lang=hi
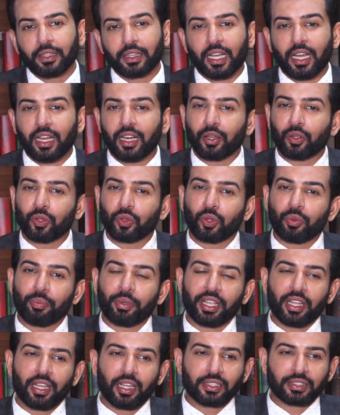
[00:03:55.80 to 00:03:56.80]
तारा को तो
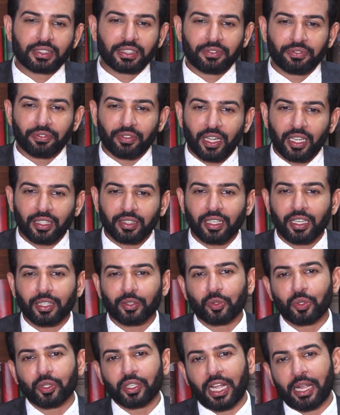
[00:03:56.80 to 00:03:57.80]
मैं यार सिर्फ रात रात को